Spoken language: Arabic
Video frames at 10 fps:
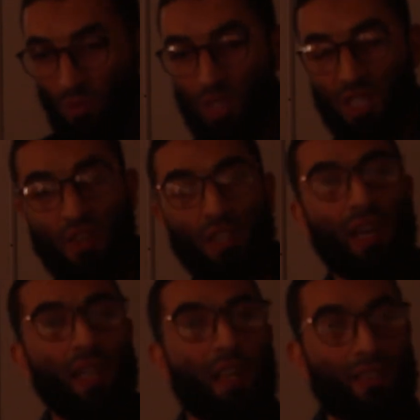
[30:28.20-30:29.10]

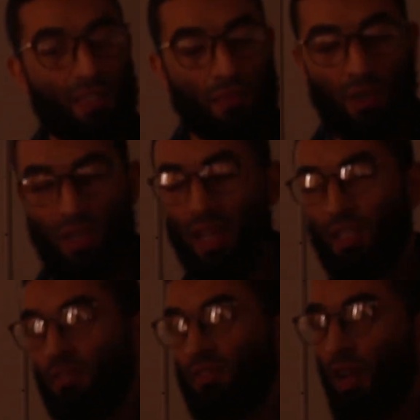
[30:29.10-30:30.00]
وظيفتها ان هي سيستم كول ان هي
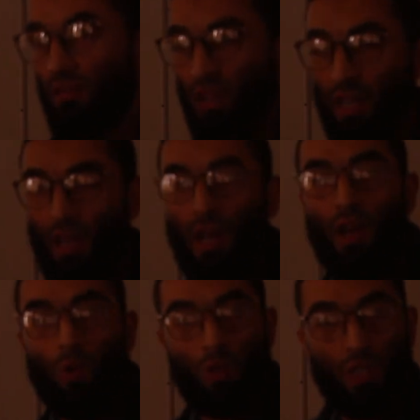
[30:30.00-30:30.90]
تفتح الفايل
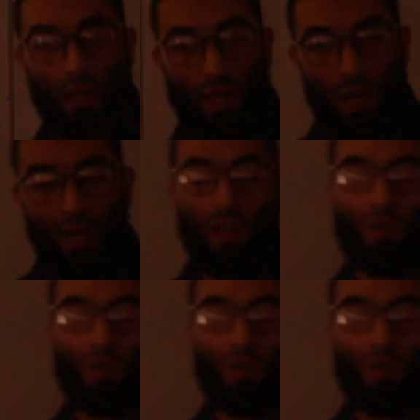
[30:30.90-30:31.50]
وتقراه